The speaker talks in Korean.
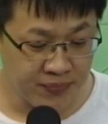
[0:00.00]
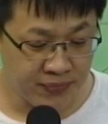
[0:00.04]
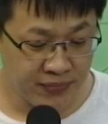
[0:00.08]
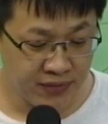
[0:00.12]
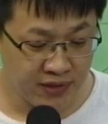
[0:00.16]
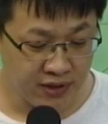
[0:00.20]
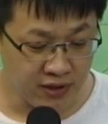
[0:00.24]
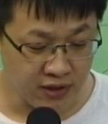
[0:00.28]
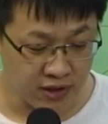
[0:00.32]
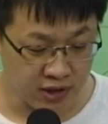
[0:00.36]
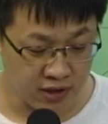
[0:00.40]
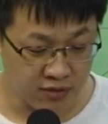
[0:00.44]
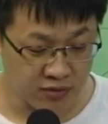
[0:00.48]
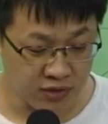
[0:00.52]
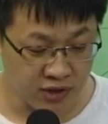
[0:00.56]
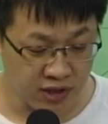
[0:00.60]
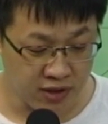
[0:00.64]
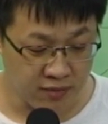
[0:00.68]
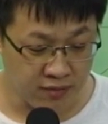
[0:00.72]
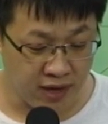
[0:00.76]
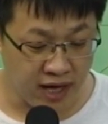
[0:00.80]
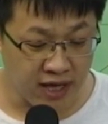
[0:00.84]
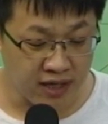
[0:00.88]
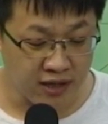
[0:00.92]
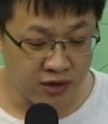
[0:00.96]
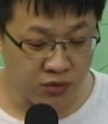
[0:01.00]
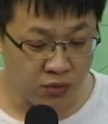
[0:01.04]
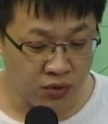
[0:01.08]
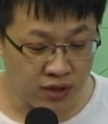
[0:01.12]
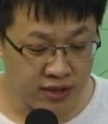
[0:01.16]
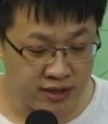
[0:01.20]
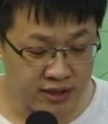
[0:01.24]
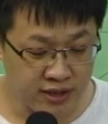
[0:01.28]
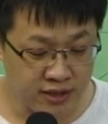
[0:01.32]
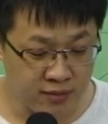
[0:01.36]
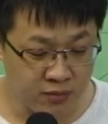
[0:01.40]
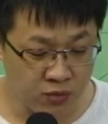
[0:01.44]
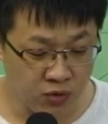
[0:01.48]
여러분의 많은
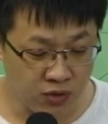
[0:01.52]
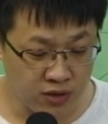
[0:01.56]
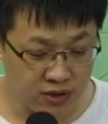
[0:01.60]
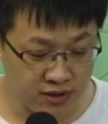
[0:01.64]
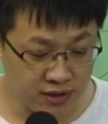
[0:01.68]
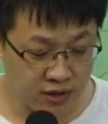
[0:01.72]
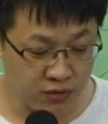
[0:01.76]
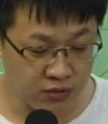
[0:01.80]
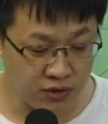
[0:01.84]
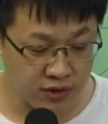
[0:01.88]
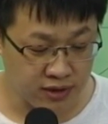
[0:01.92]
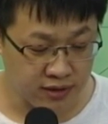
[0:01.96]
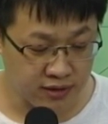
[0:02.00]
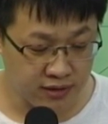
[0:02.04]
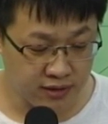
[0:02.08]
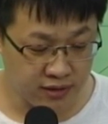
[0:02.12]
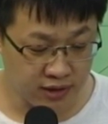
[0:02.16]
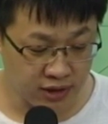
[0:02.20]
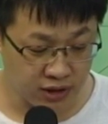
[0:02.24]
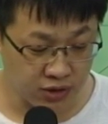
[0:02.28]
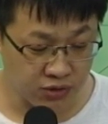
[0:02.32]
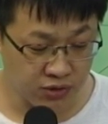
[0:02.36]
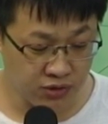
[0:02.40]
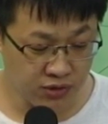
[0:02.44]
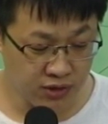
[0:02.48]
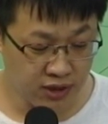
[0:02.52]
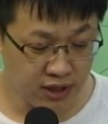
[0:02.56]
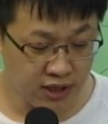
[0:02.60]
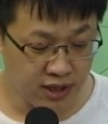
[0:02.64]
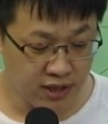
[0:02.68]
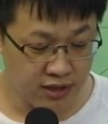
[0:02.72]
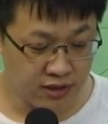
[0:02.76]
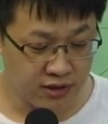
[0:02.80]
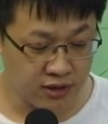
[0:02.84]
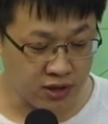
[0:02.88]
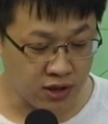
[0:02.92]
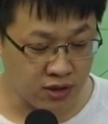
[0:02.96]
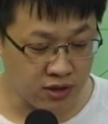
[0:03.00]
관심과 성원 그리고
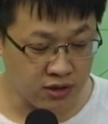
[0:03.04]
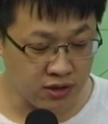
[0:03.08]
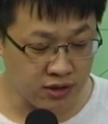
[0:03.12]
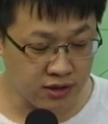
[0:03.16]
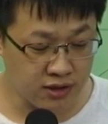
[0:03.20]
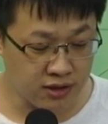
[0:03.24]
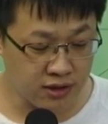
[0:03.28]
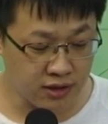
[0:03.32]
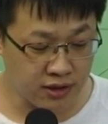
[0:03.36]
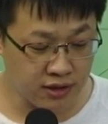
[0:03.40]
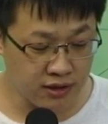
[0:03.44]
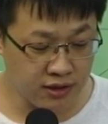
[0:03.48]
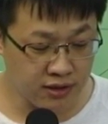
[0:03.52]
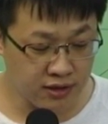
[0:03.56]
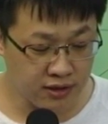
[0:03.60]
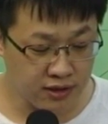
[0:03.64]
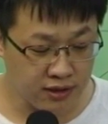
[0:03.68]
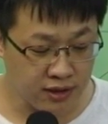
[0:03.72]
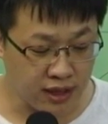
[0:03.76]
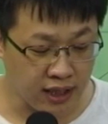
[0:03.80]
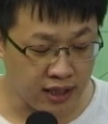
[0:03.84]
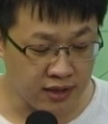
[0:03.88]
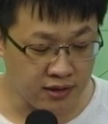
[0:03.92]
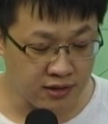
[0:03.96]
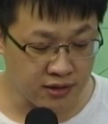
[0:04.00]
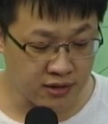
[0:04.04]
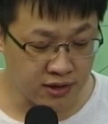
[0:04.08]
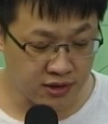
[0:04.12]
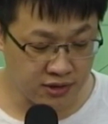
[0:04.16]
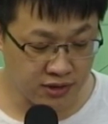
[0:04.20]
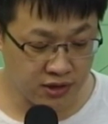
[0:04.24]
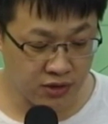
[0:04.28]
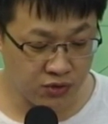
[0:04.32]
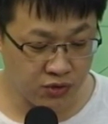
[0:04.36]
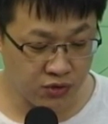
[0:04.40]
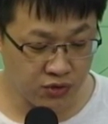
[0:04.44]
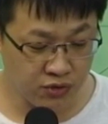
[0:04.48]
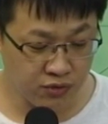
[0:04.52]
적극적인 단서
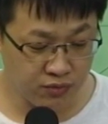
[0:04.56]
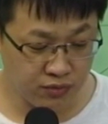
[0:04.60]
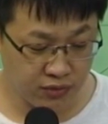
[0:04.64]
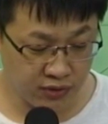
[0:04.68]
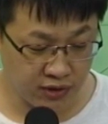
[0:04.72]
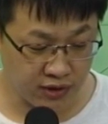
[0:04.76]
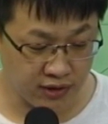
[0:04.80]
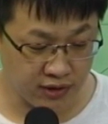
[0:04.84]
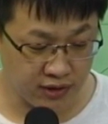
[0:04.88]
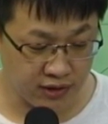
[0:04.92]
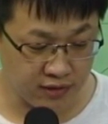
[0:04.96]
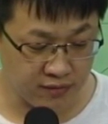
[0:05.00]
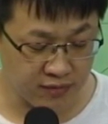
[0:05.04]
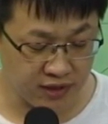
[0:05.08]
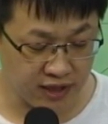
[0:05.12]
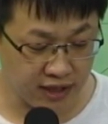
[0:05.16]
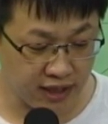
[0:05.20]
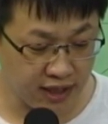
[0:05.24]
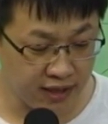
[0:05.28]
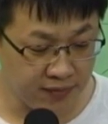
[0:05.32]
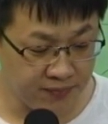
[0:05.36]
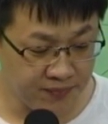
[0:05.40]
제공 부탁드립니다.